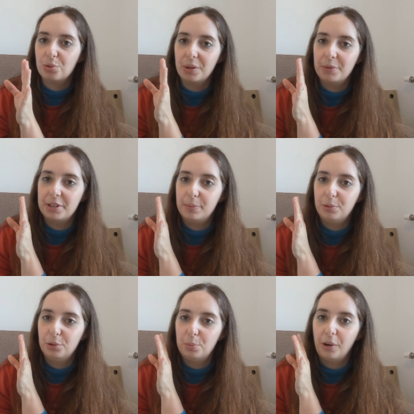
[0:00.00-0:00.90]
besoin, mais c'est
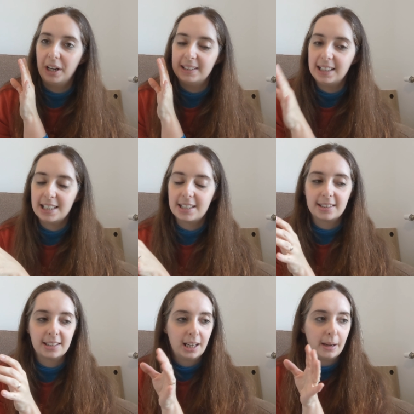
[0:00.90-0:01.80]
plutôt pour un
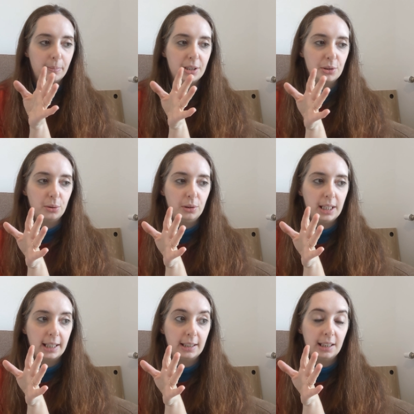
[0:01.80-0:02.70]
test parce
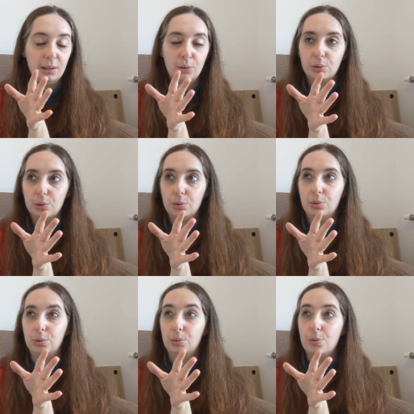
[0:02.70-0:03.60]
qu'il y a
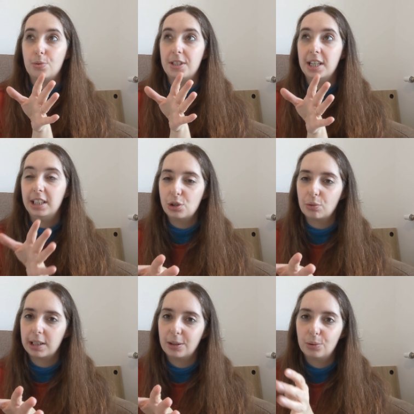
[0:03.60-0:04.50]
quelques années,
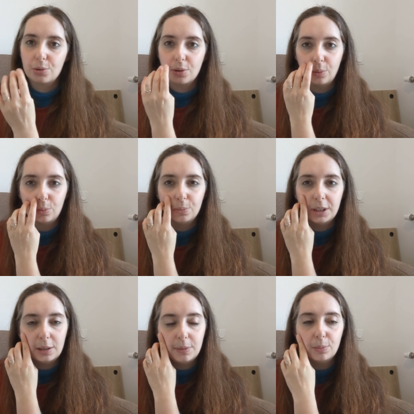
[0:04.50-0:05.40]
je crois il y a deux ans,
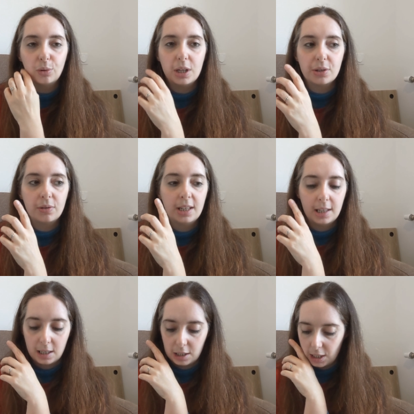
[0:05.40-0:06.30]
peut-être même trois ans,
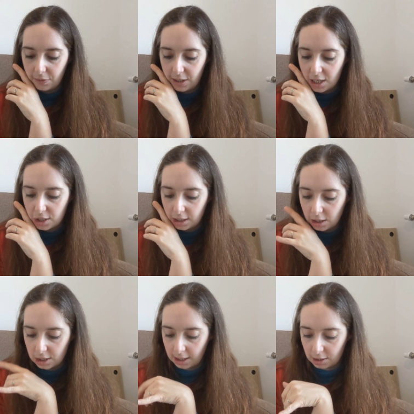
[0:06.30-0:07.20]
j'avais acheté
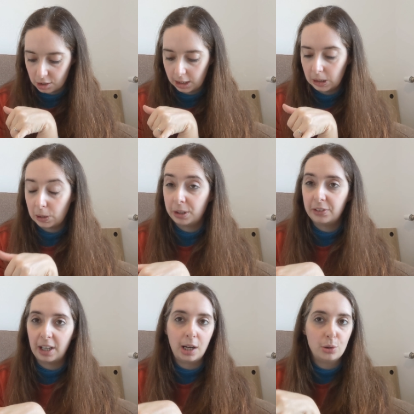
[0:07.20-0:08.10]
déjà un gel de
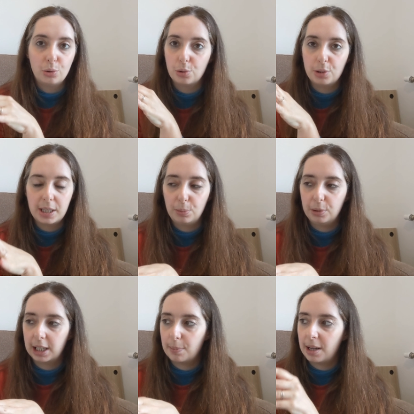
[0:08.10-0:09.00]
l'aloe vera de je ne sais
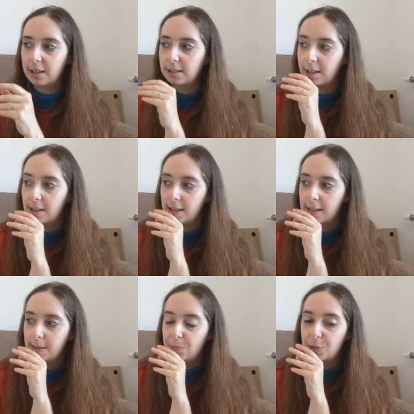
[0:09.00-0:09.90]
plus quelle marque
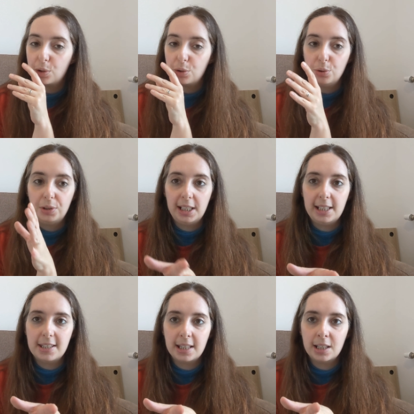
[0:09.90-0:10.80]
que
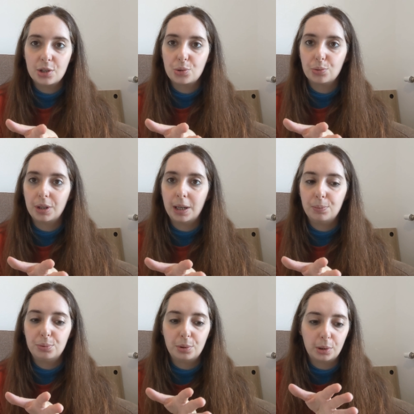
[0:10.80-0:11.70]
j'utilisais
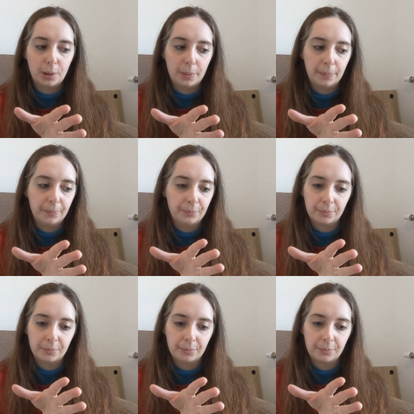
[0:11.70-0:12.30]
soit pour, euh,